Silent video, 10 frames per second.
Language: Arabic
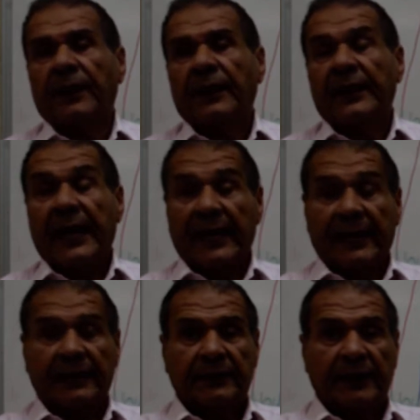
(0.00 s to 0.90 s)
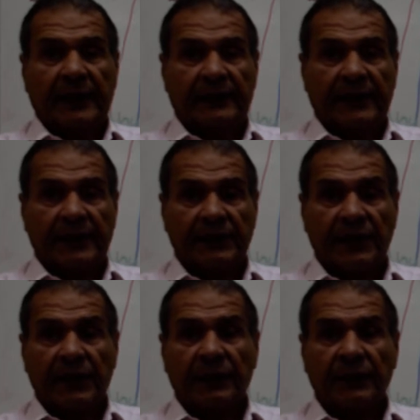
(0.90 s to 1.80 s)
لكن
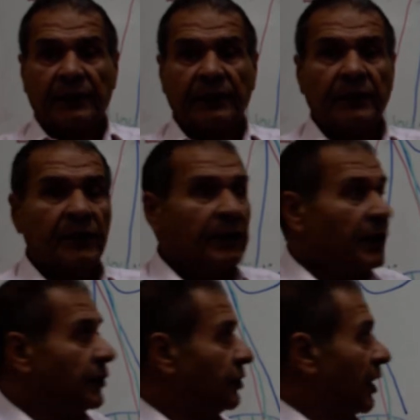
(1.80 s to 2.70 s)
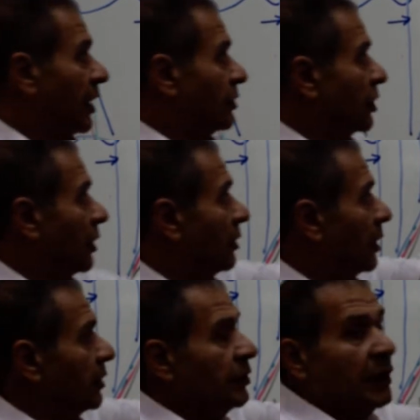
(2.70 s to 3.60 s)
التانيين انتنا
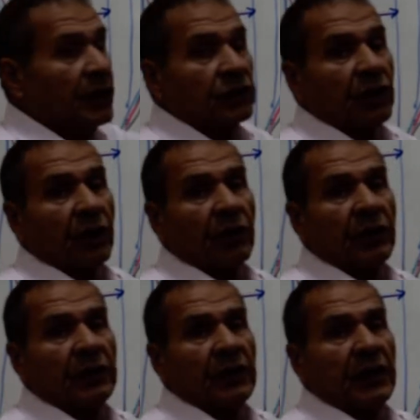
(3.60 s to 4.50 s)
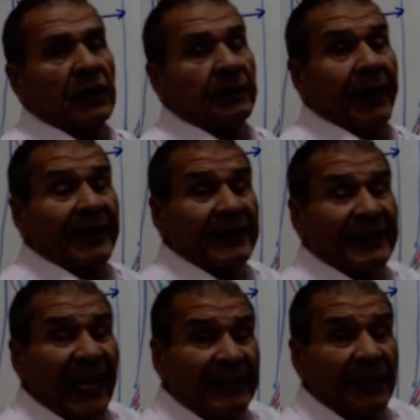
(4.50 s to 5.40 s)
جاجلر انتنا جاجلر يبقى عندي
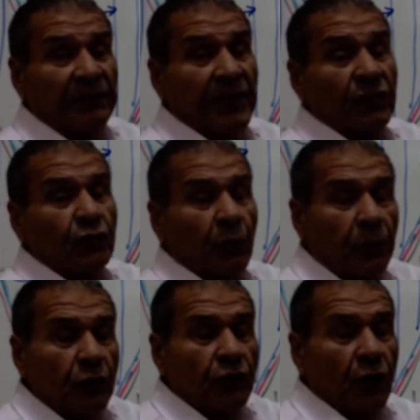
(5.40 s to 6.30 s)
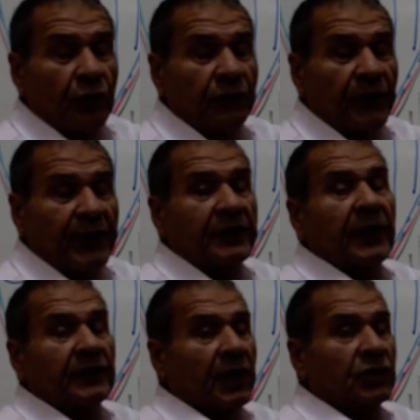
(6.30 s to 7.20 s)
ثلاثة فين سوبير ثيرويد فين
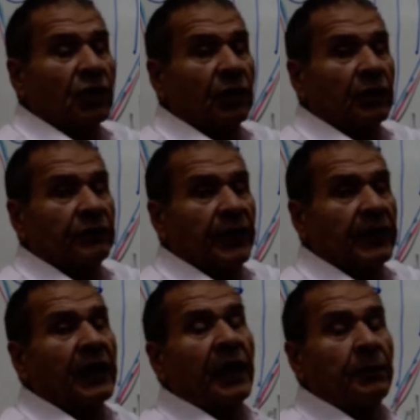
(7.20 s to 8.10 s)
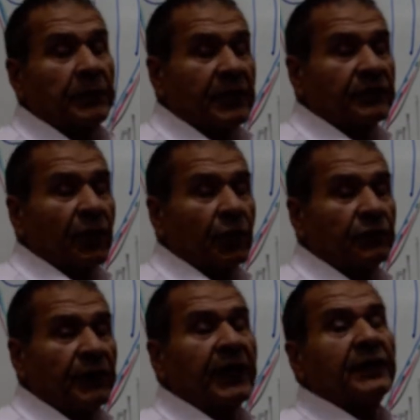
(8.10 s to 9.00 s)
انتنا جاجلر فين ميدل ثيرويد
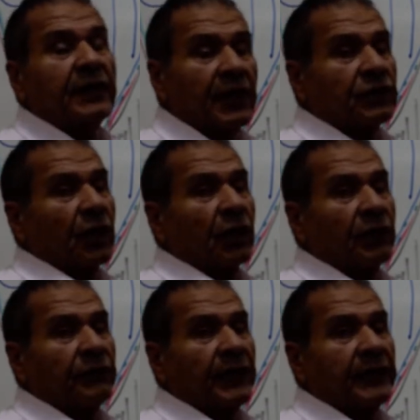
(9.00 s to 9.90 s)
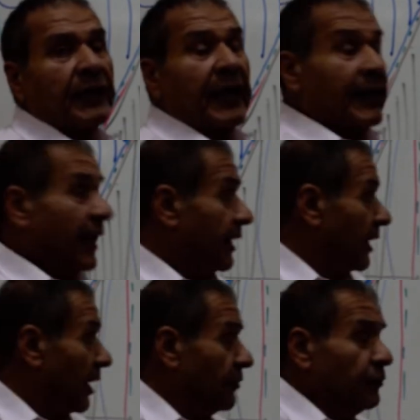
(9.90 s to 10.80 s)
فين انتنا جاجلر فين لكن
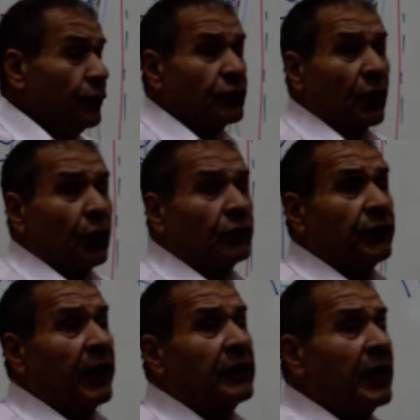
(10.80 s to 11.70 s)
الانفيوز ثيرويد فين